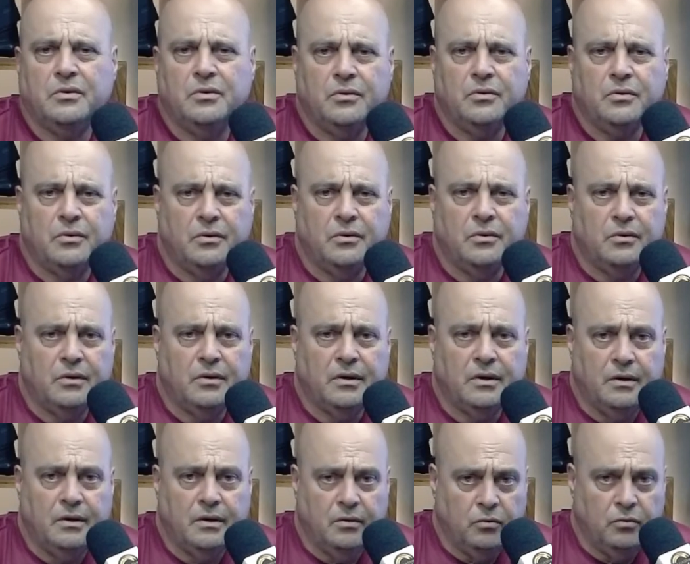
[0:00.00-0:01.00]
no,
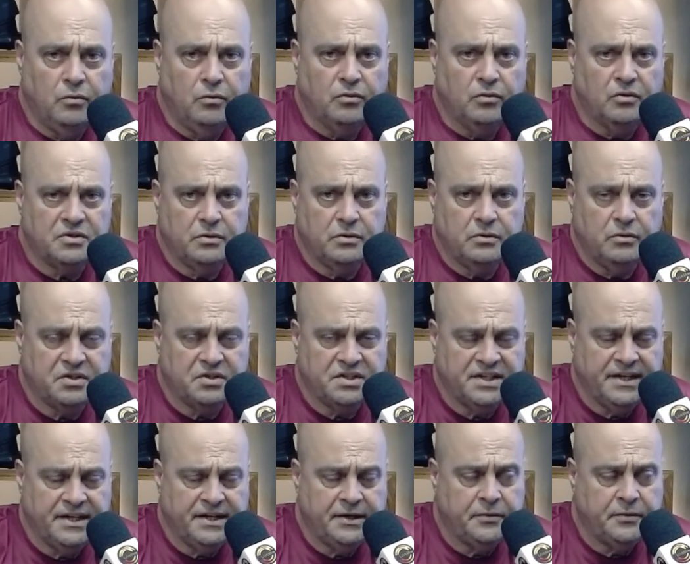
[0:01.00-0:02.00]
no, no
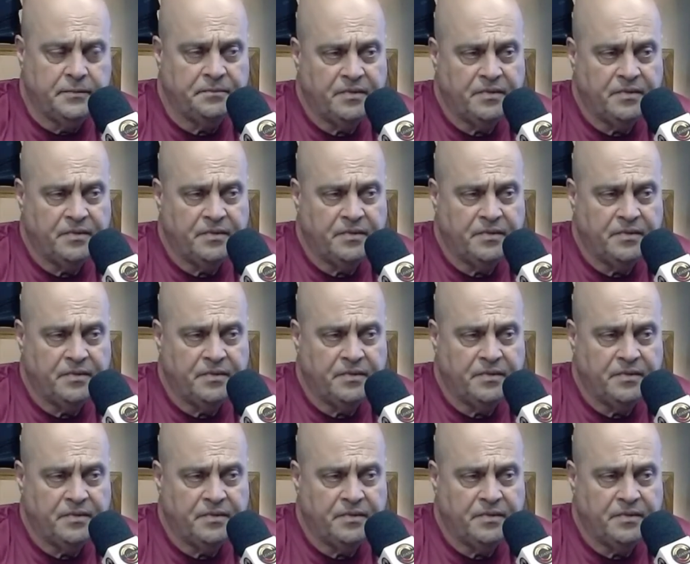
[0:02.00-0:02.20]
oceano.